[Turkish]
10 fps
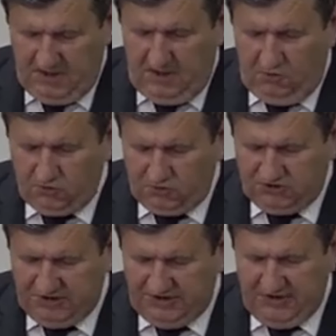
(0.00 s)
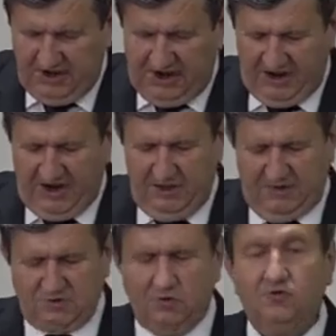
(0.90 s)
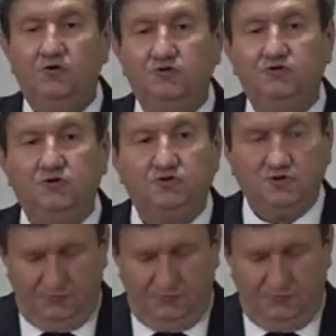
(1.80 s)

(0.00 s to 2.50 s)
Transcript: 30 yıldır hala imar sorununu konuşuyoruz.